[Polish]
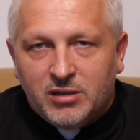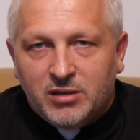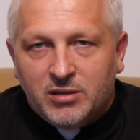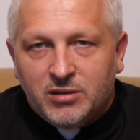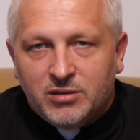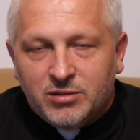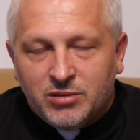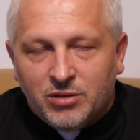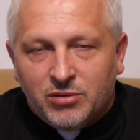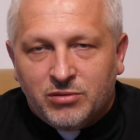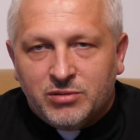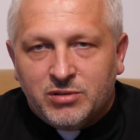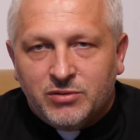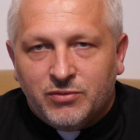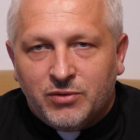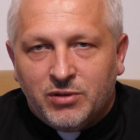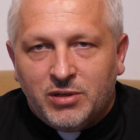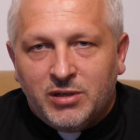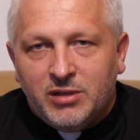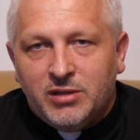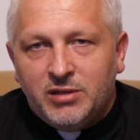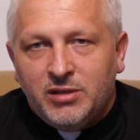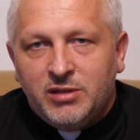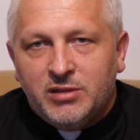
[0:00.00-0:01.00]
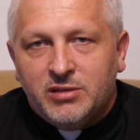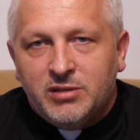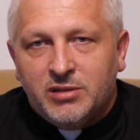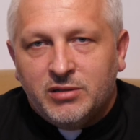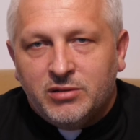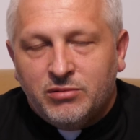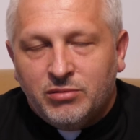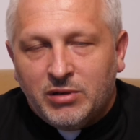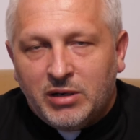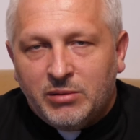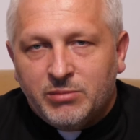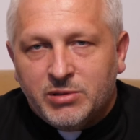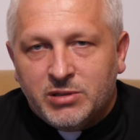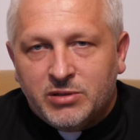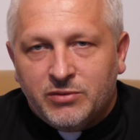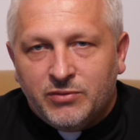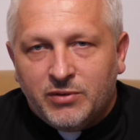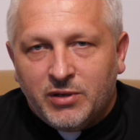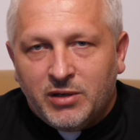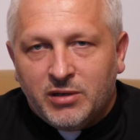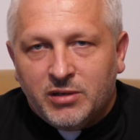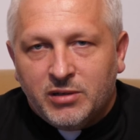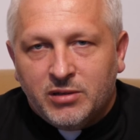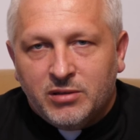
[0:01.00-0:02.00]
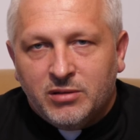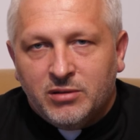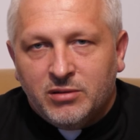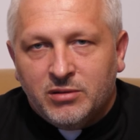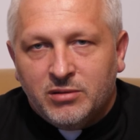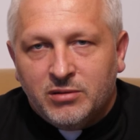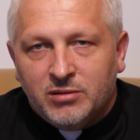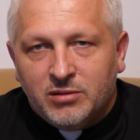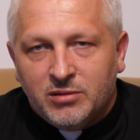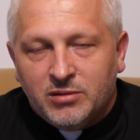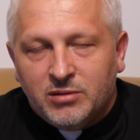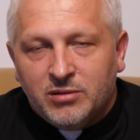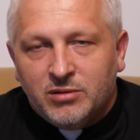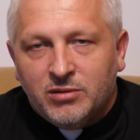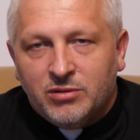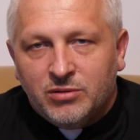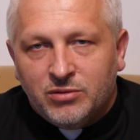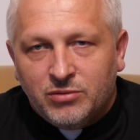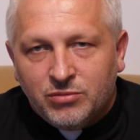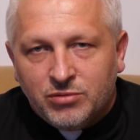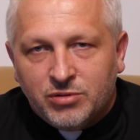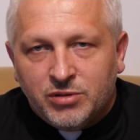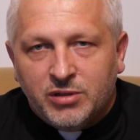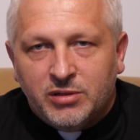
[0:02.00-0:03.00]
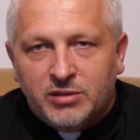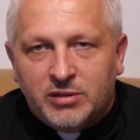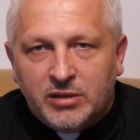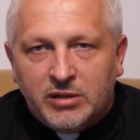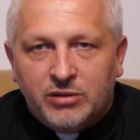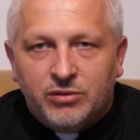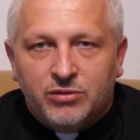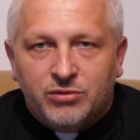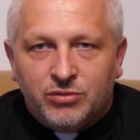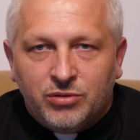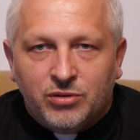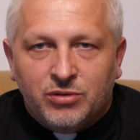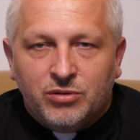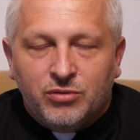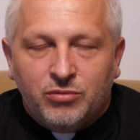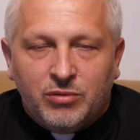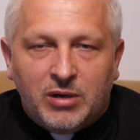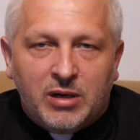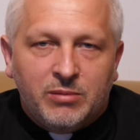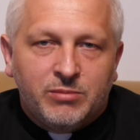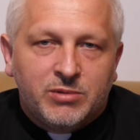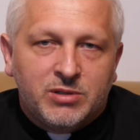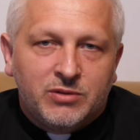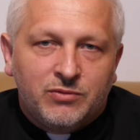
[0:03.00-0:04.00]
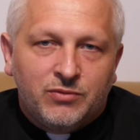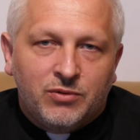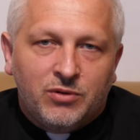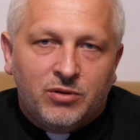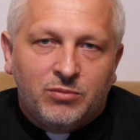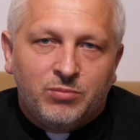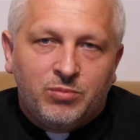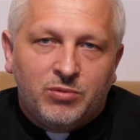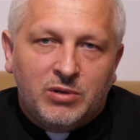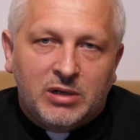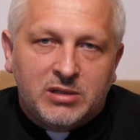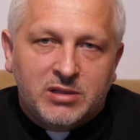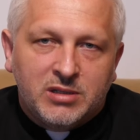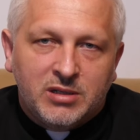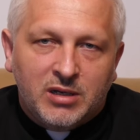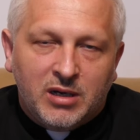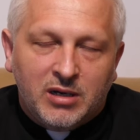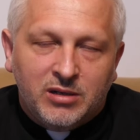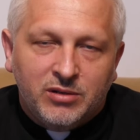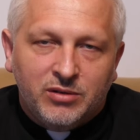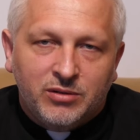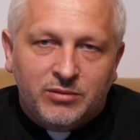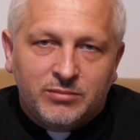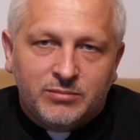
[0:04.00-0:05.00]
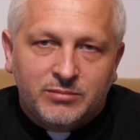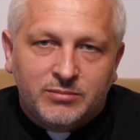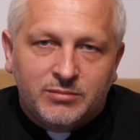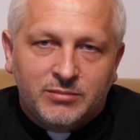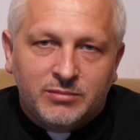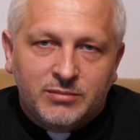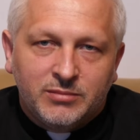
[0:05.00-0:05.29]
Są zwolennicy kłamstwa, którzy to, to kłamstwo opłacają.